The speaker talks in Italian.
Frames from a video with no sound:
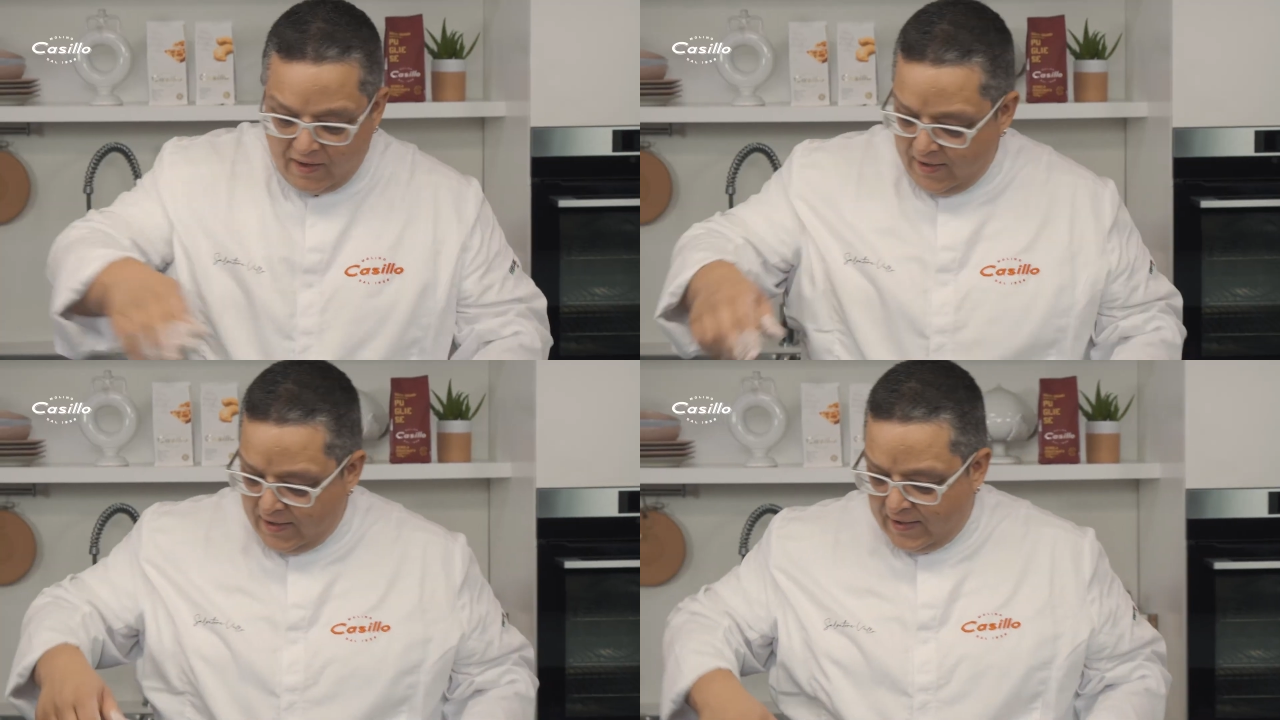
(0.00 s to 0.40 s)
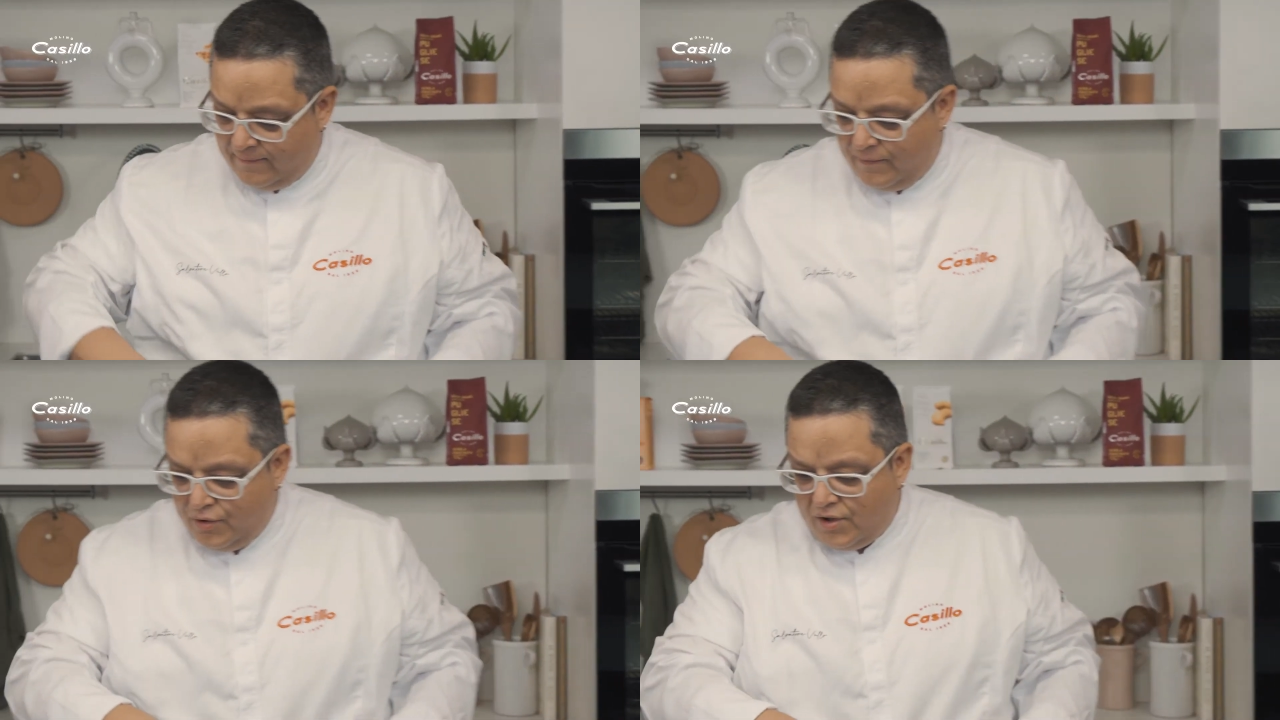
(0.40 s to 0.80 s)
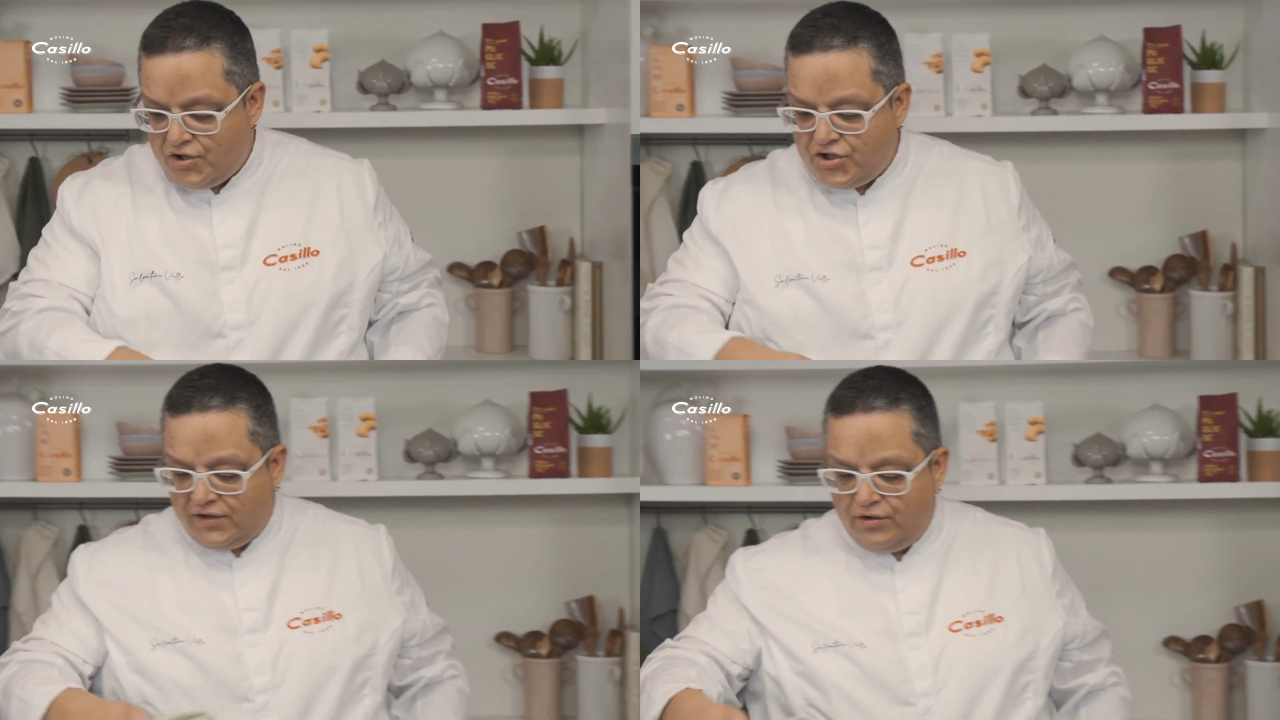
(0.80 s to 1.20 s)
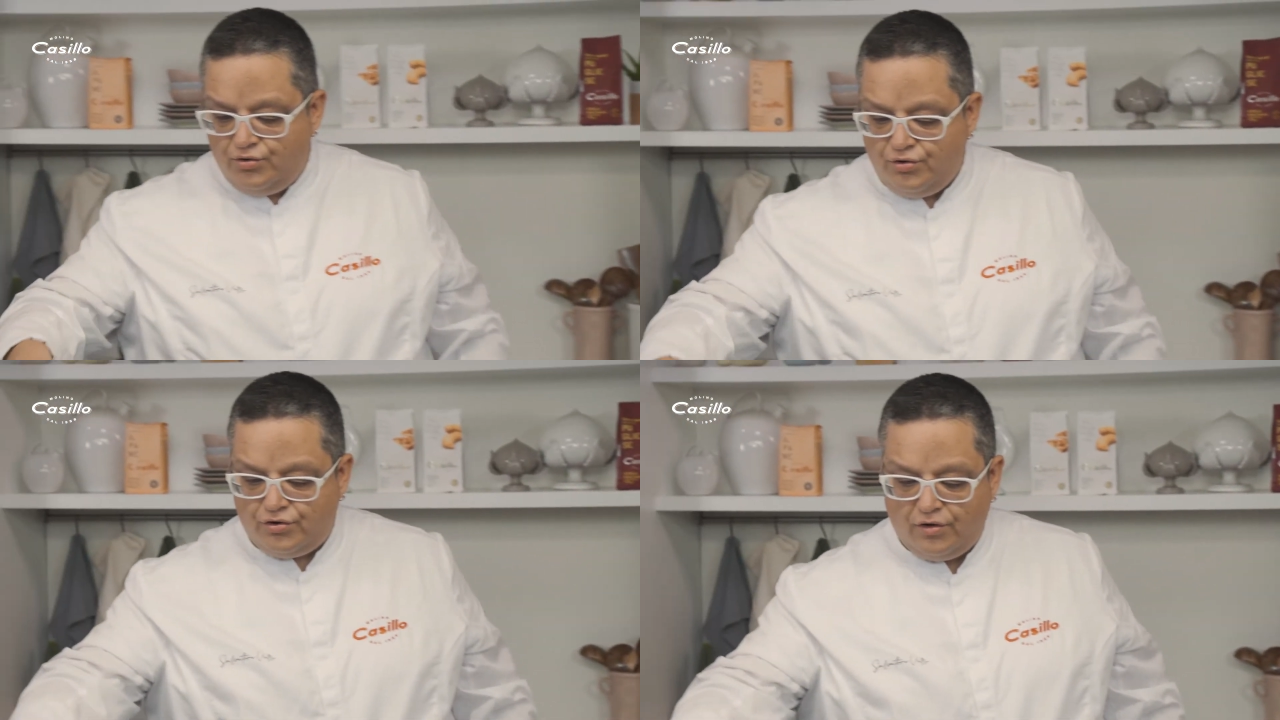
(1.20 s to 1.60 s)
e lo lasciate
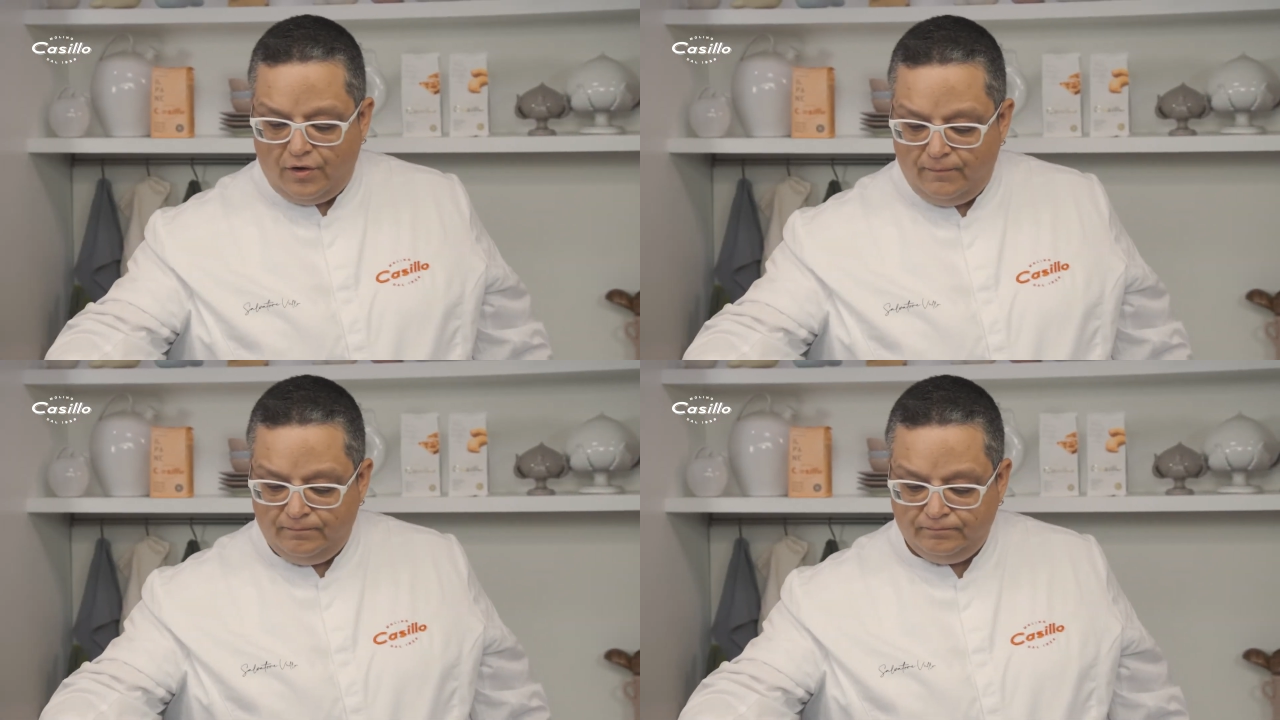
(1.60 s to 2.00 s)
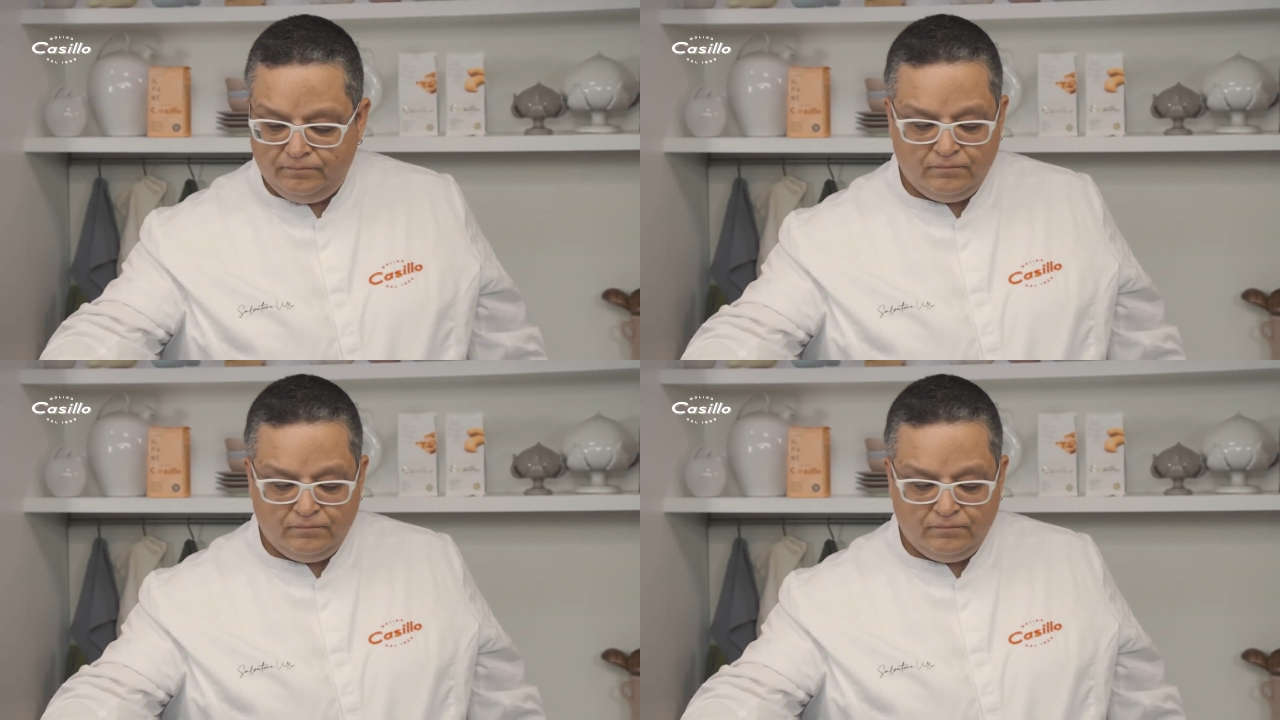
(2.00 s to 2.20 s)
giusto